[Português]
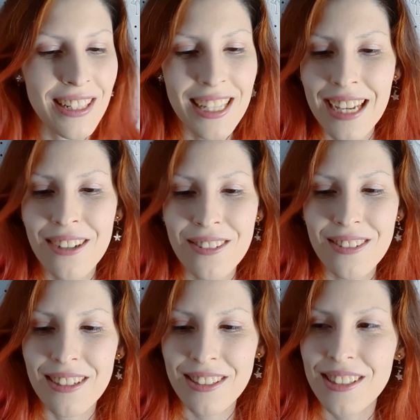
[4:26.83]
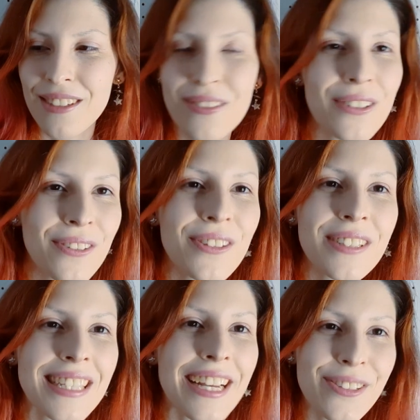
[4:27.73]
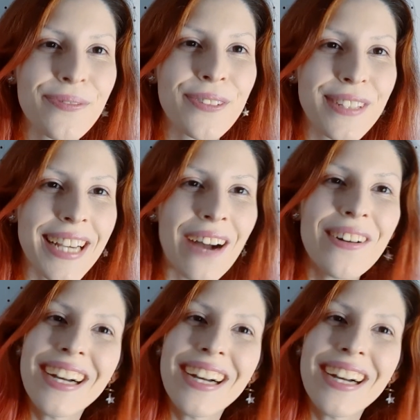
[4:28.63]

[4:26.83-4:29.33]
legal. Achei uma curiosidade muito legal.